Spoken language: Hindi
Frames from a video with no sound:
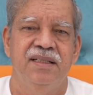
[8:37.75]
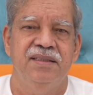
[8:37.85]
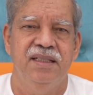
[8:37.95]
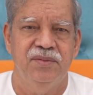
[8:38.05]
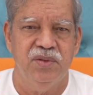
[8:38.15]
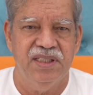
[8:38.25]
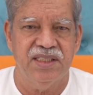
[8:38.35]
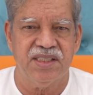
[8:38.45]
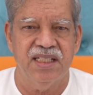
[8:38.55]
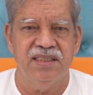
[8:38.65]
ये वो
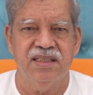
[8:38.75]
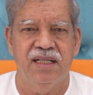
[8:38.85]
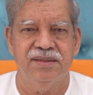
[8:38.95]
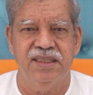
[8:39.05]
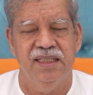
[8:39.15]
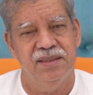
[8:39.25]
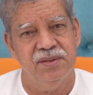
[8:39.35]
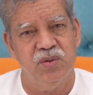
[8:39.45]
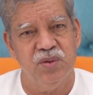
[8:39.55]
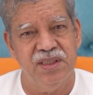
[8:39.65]
देश हैं जहाँ छः
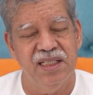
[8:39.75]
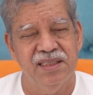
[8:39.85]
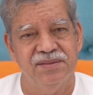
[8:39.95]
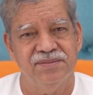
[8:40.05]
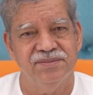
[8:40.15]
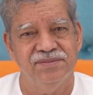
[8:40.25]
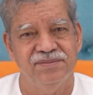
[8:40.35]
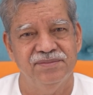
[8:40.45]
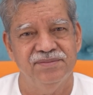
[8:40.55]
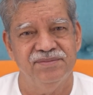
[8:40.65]
ऋतु होते हैं
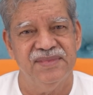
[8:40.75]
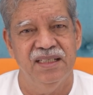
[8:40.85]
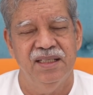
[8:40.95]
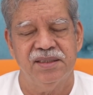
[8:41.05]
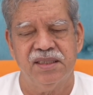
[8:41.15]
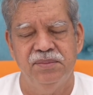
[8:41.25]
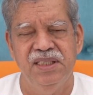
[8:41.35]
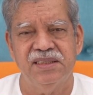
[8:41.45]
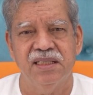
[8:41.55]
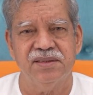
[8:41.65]

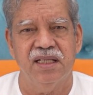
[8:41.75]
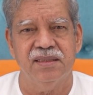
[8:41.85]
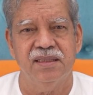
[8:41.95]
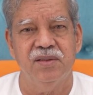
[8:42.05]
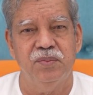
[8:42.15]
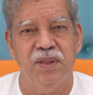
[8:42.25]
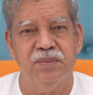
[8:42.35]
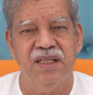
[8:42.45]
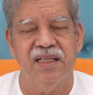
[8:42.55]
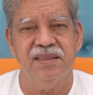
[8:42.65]
सभी संसाधन
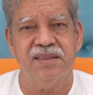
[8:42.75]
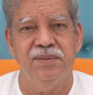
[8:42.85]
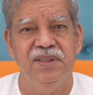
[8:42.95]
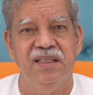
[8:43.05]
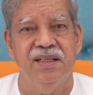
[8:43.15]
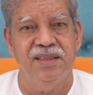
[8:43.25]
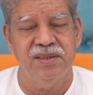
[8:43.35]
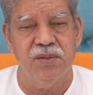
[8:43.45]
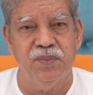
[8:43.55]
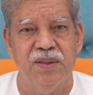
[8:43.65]
उपलब्ध हैं सभी
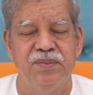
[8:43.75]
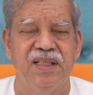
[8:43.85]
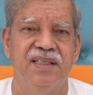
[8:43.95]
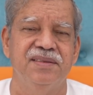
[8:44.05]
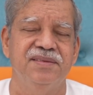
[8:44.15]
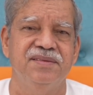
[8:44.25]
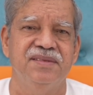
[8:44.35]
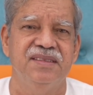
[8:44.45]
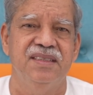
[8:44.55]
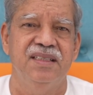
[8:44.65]
खनिज उपलब्ध
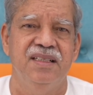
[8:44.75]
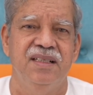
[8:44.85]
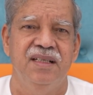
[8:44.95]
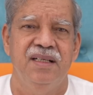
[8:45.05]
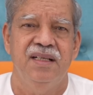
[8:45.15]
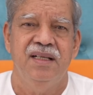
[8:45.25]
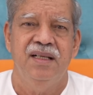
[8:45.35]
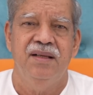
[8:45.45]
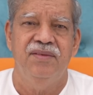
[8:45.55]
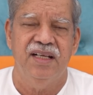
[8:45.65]

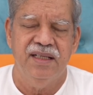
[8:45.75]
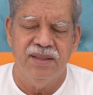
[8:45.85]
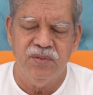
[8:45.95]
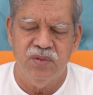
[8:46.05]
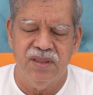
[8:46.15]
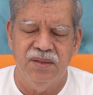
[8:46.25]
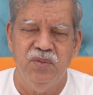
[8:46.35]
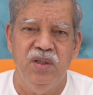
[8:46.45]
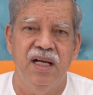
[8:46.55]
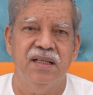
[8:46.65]
है वैज्ञानिकों का
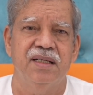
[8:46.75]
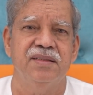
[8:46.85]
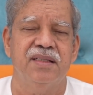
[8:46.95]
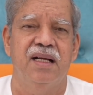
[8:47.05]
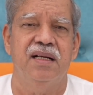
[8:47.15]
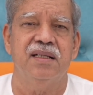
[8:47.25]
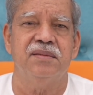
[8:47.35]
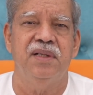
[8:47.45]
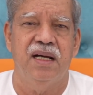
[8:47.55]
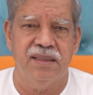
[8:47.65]
मूल्यांकन था अगर
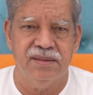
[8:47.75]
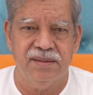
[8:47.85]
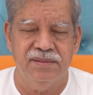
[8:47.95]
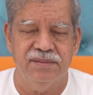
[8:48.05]
भारत